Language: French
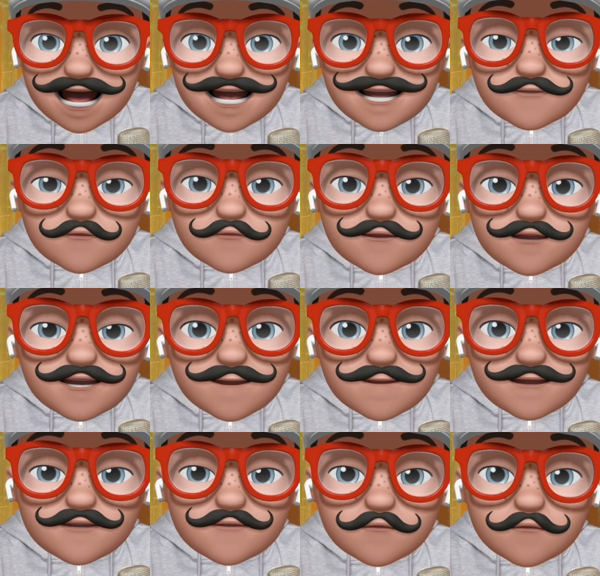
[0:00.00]
Est-ce que j'ai
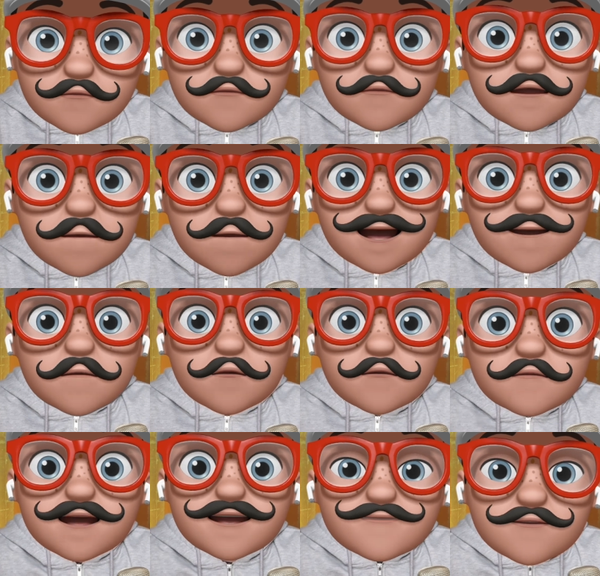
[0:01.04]
l'impression que ce n'est pas mon
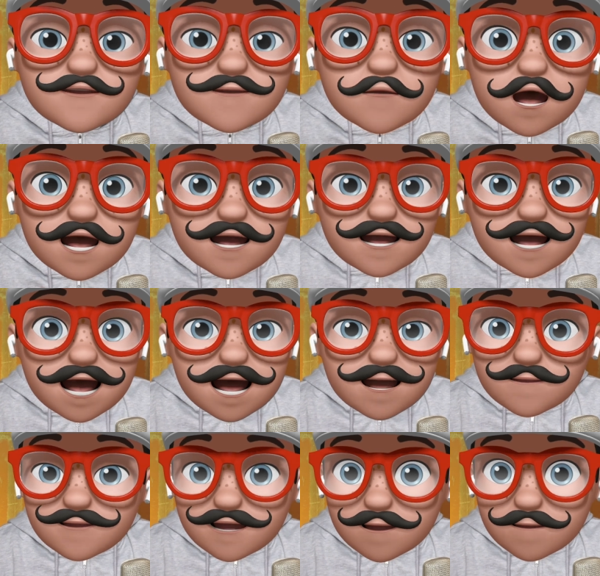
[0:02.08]
smartphone à moi
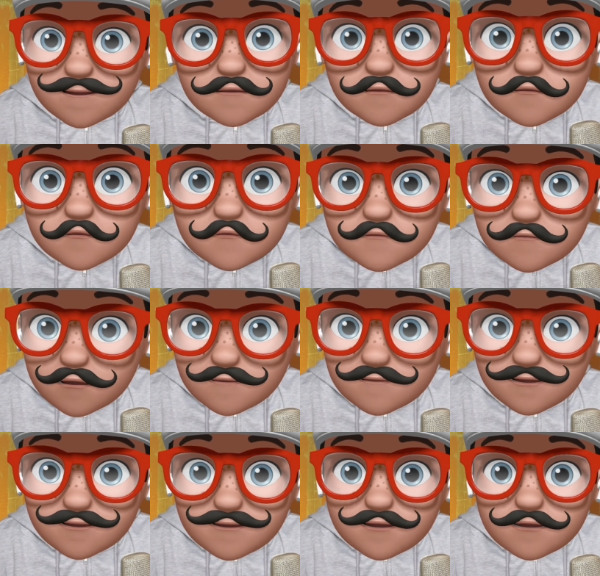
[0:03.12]
Eh ben, pas du tout, en
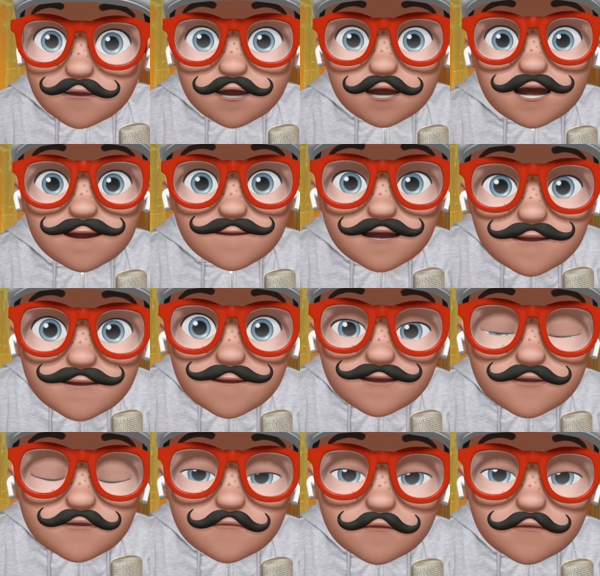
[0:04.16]
fait. J'ai la même
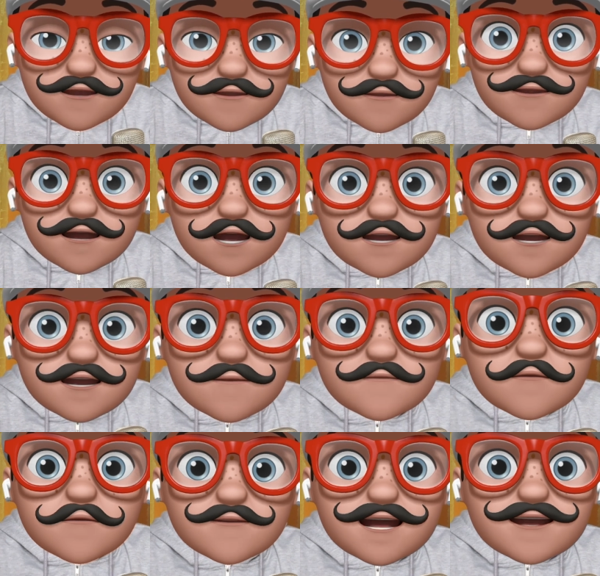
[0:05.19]
impression que quand j'ai acheté
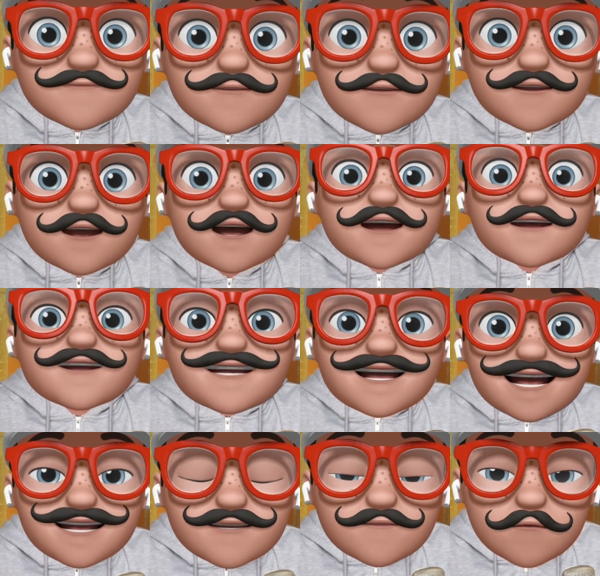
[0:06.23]
mon iPhone
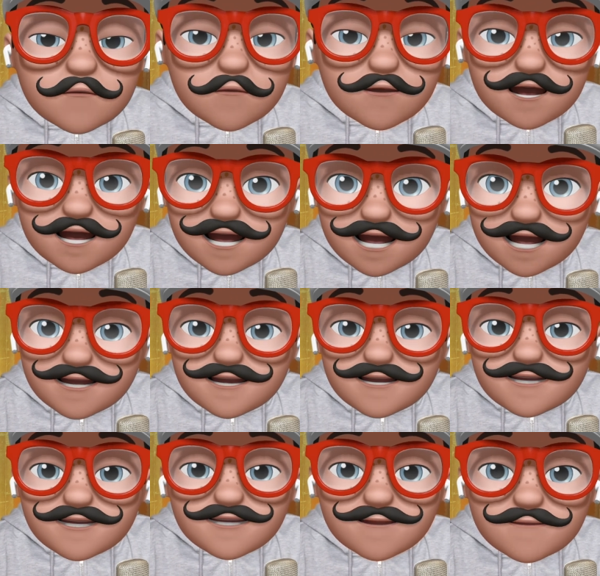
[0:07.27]
13 Pro. Hein.
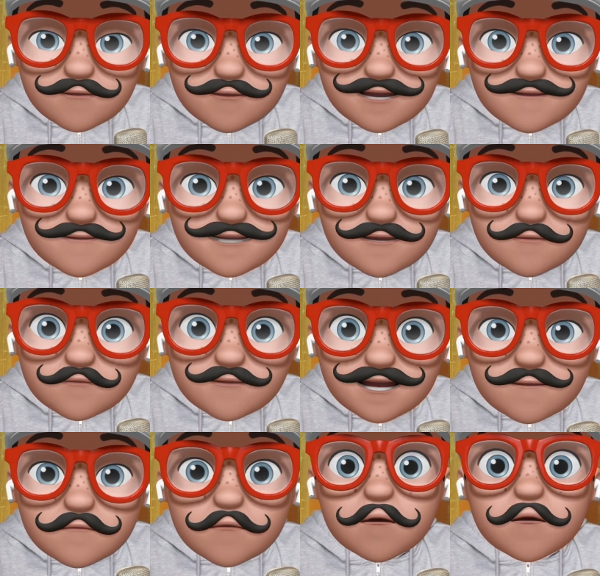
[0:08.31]
C'est mon avis, en tout
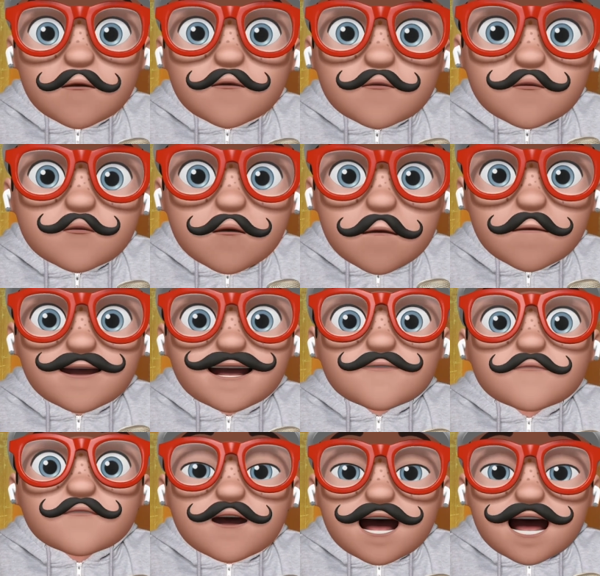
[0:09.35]
cas, mon retour
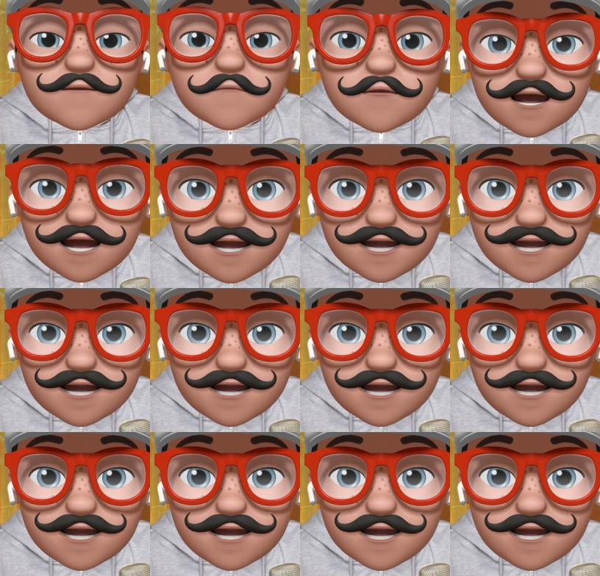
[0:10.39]
perso à moi.